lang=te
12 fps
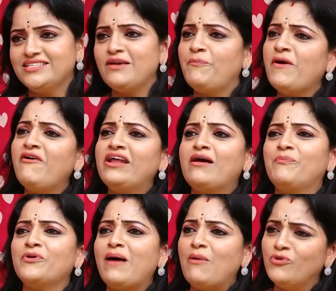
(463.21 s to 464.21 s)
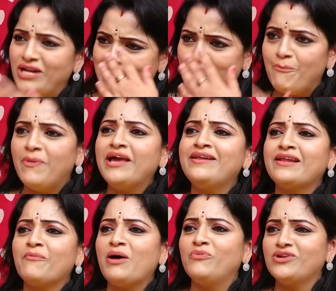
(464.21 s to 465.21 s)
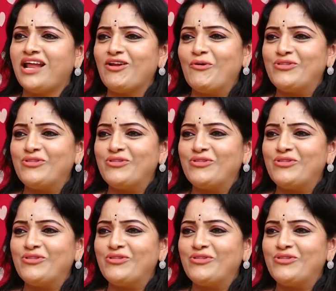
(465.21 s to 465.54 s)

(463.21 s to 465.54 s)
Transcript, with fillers: చెప్పేవారు అప్పుడు బాబు నేను అబ్బాయిని రా బాబు నన్ను